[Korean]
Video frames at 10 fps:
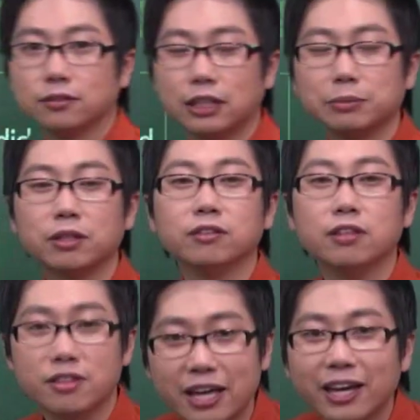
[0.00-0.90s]
따라서
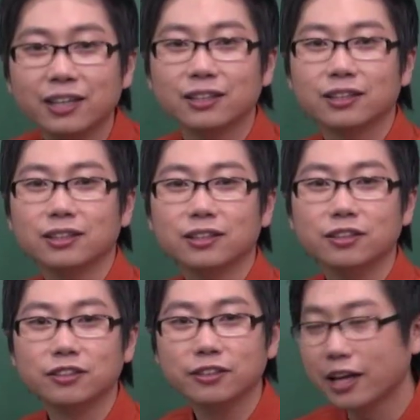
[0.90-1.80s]
did they?
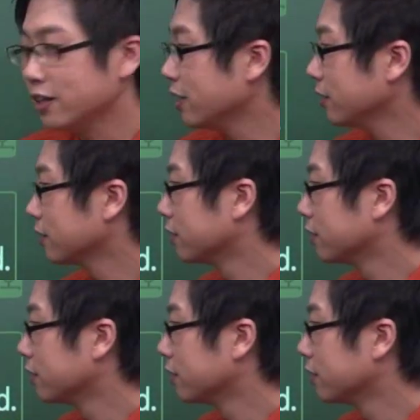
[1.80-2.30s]
그들은 했니?